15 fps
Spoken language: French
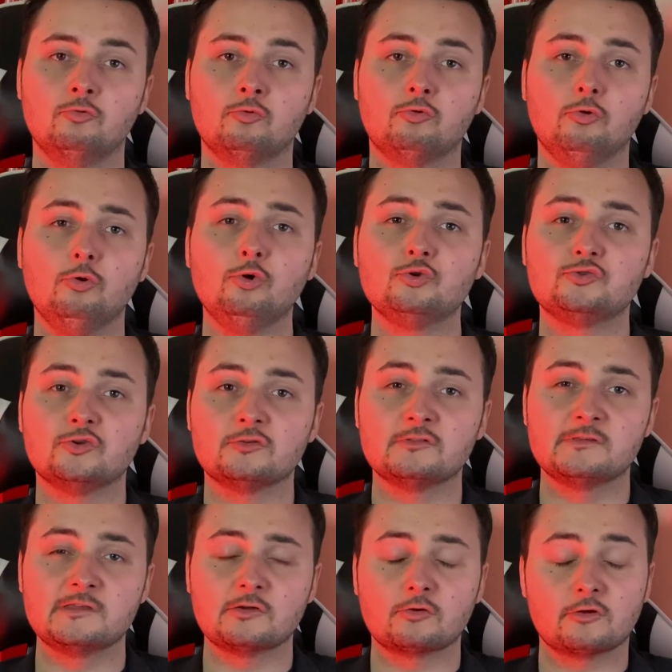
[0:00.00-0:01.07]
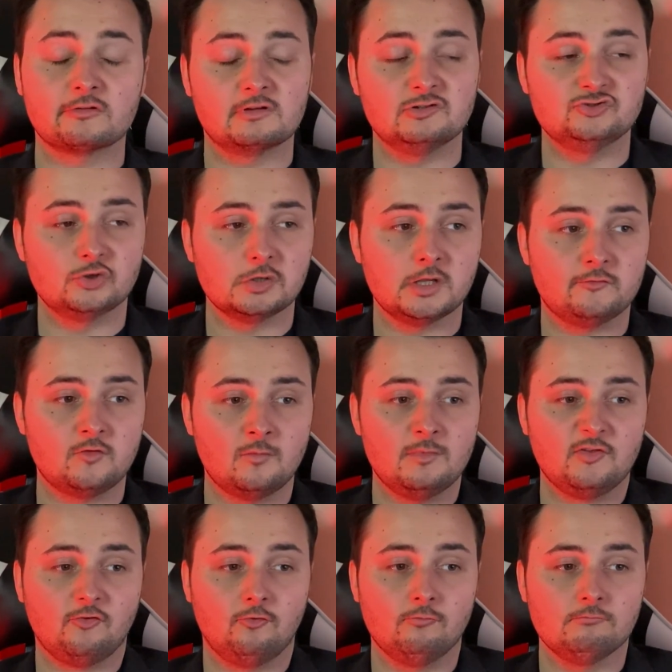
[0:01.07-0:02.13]
Donc autant dire que c'est le genre
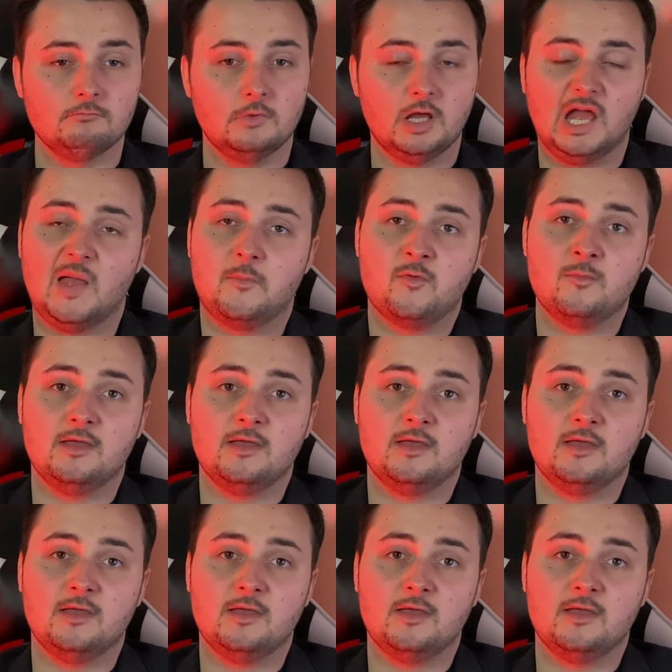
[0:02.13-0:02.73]
d'information un peu